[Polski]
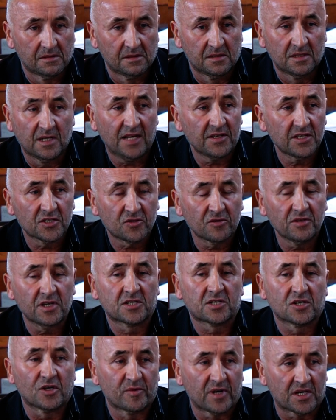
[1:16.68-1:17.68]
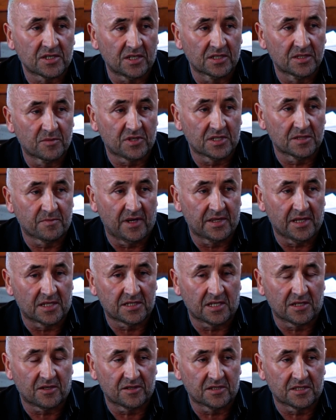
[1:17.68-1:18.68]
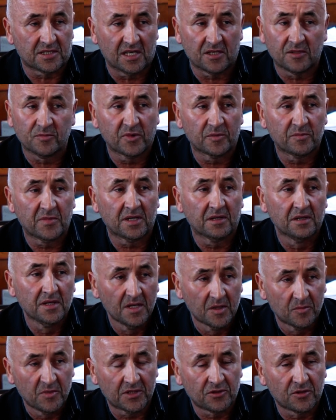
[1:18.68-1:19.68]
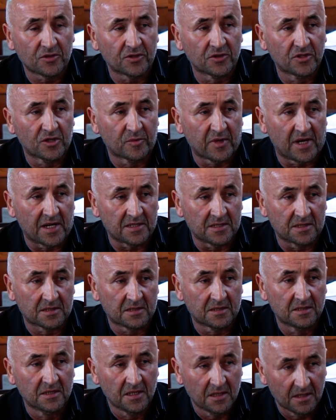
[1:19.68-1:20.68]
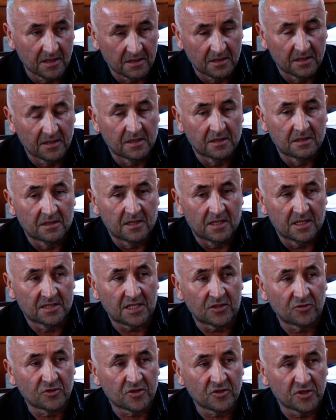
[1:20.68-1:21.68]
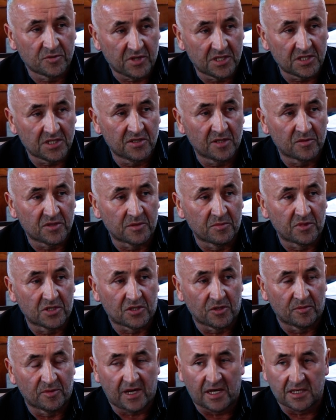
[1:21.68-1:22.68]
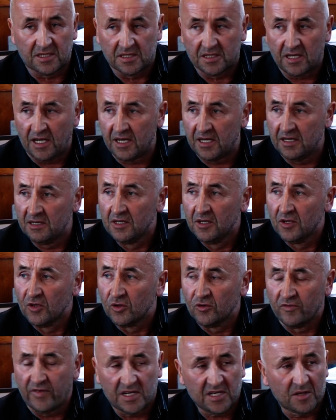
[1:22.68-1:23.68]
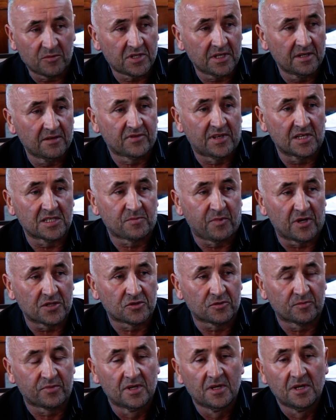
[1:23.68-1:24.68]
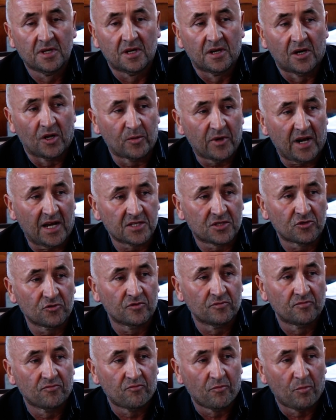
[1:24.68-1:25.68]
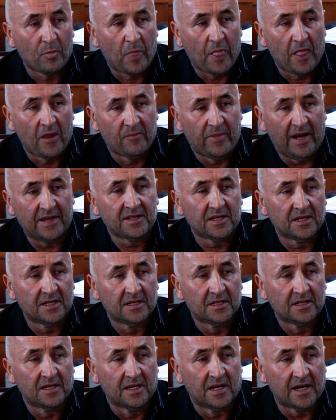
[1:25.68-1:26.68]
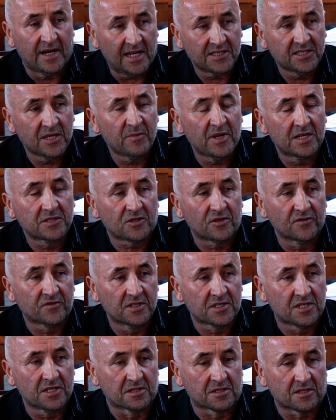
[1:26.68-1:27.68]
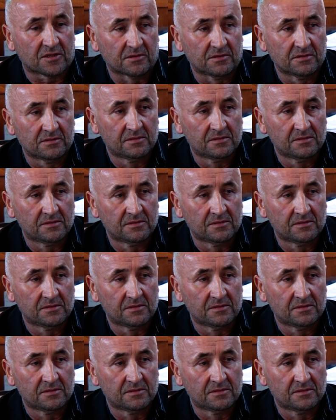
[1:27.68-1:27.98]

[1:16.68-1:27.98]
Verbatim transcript: Ja nie czuję się obrażony przez Pana Czechorowskiego, bo mnie, mnie trudno obrazić. Za dużo już przeżyłem, żeby się obrażać, ale uważam, że w ten sposób obraził pan Radę Miejską w Giżycku.